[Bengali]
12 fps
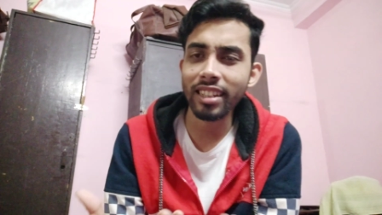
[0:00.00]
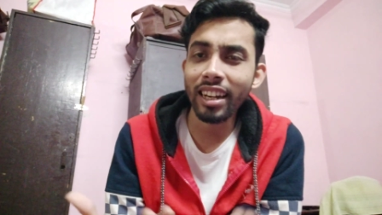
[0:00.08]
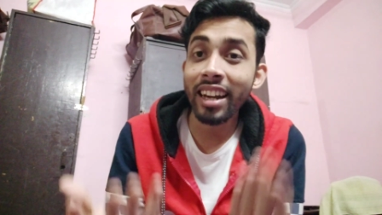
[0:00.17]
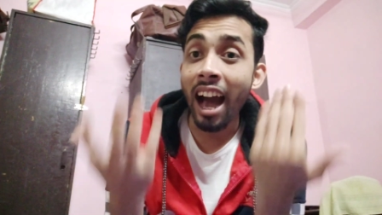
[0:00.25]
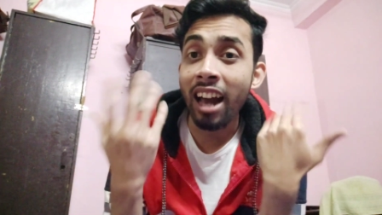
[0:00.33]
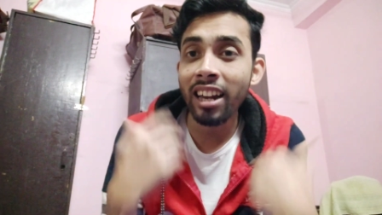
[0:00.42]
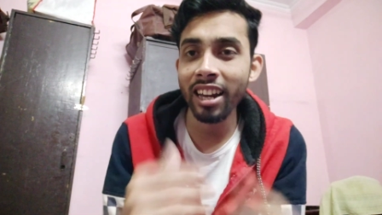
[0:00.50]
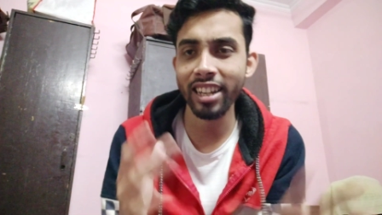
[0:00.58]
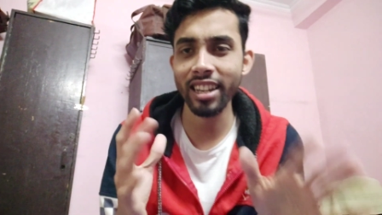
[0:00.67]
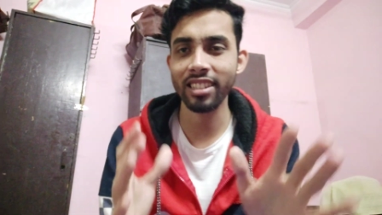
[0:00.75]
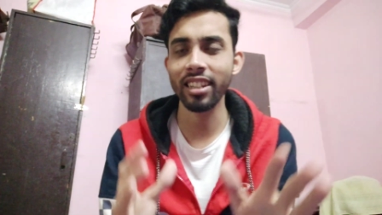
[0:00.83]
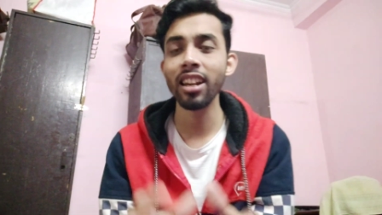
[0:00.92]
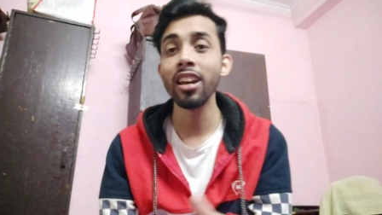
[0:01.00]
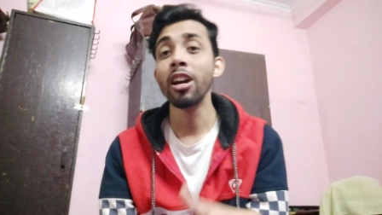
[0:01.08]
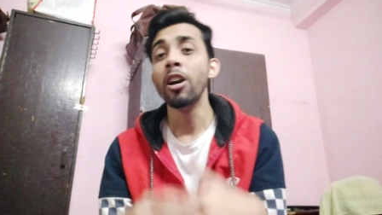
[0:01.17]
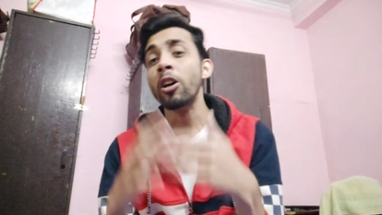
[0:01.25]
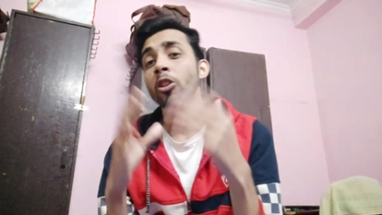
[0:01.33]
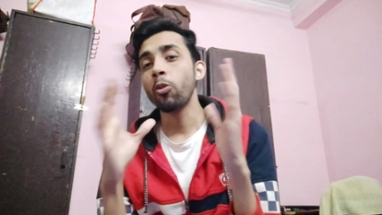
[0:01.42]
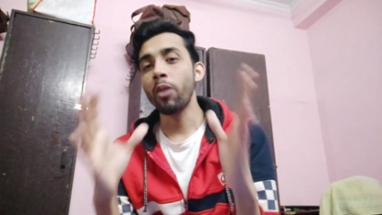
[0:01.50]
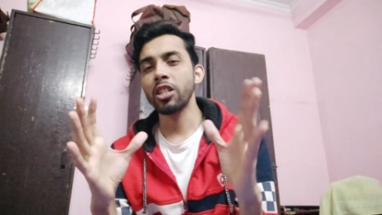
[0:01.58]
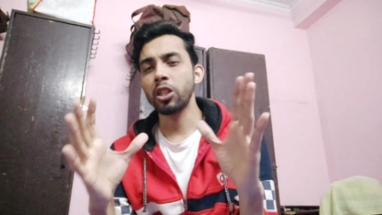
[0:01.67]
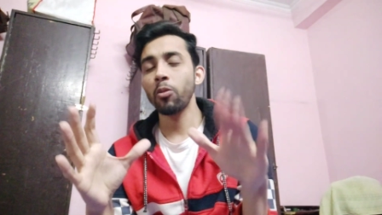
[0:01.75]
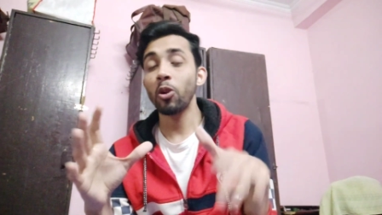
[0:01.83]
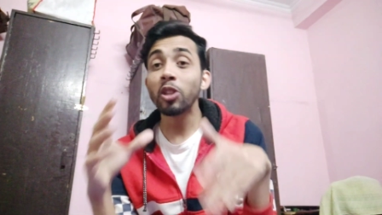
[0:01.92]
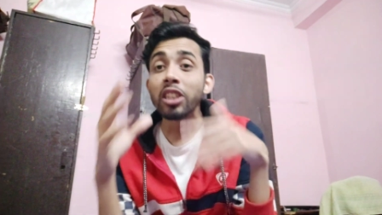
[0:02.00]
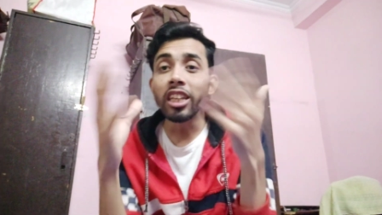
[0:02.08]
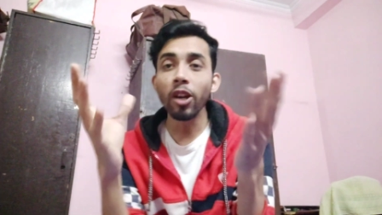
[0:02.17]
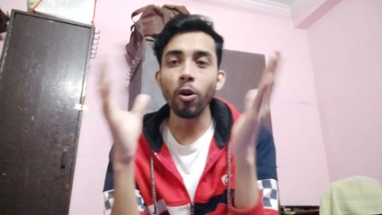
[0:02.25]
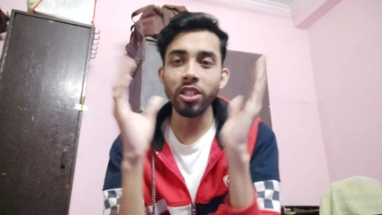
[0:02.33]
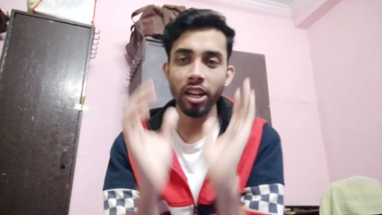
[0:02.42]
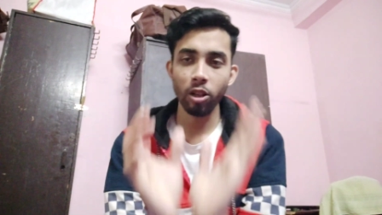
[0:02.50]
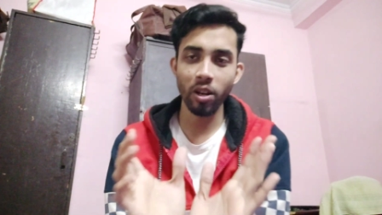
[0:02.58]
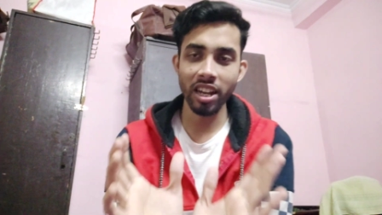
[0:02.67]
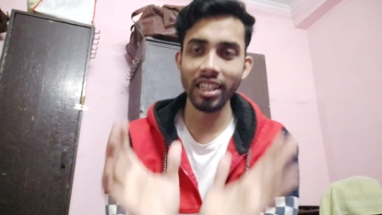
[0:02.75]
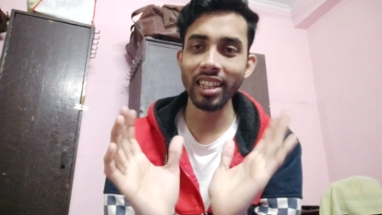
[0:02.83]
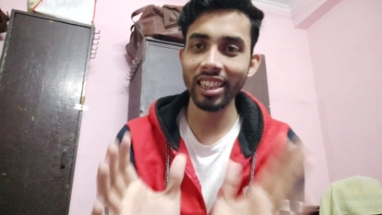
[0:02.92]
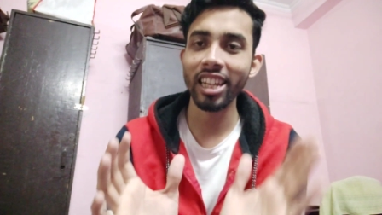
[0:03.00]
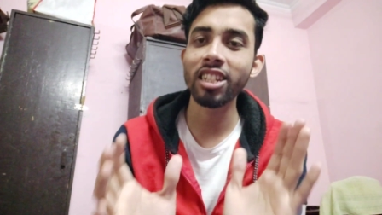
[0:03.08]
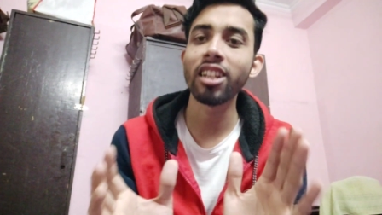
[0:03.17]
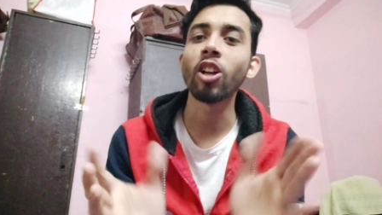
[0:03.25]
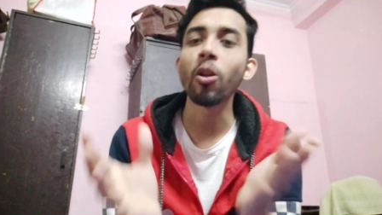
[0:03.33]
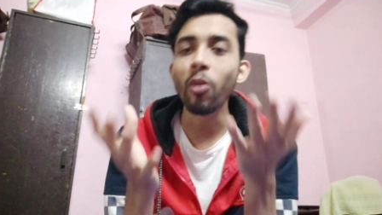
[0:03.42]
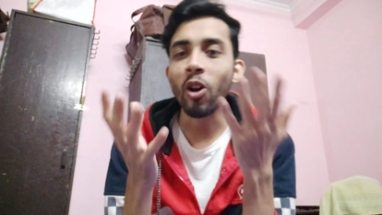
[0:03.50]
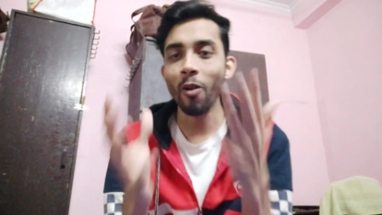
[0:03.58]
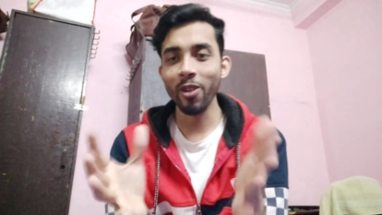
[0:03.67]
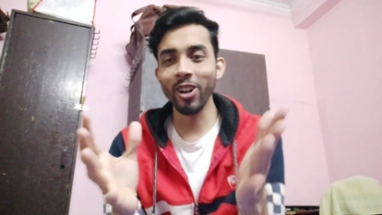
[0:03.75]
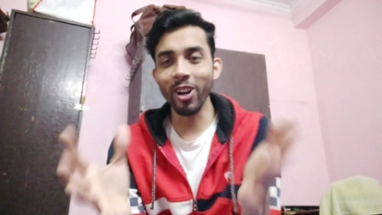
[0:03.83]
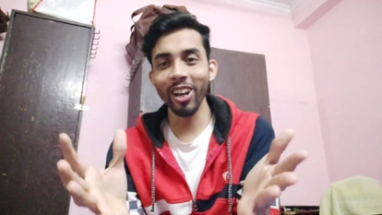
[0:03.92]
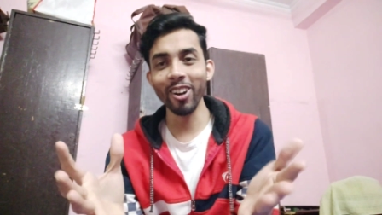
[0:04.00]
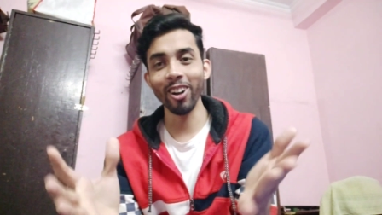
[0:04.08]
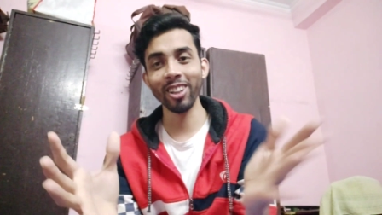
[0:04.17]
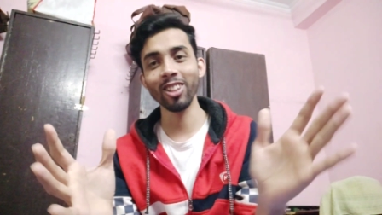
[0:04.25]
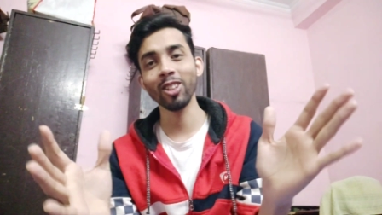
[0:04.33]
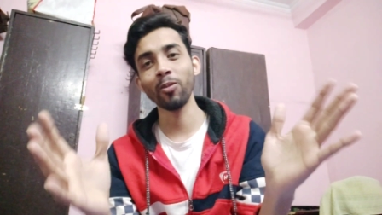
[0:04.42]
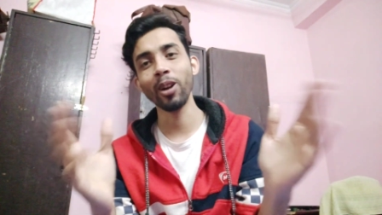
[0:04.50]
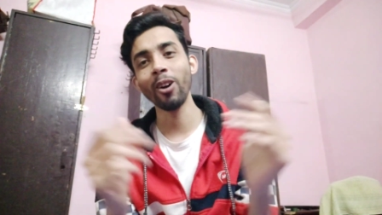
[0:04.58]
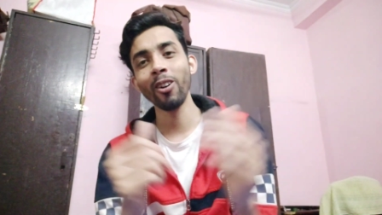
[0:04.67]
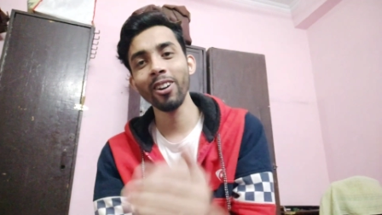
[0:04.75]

আসিল না আনলাকি আসিল তোমার জীবনত কি হয়েছে এই দুই হাজার তেইশটা অল্প কমেন্ট করি কন তোমরা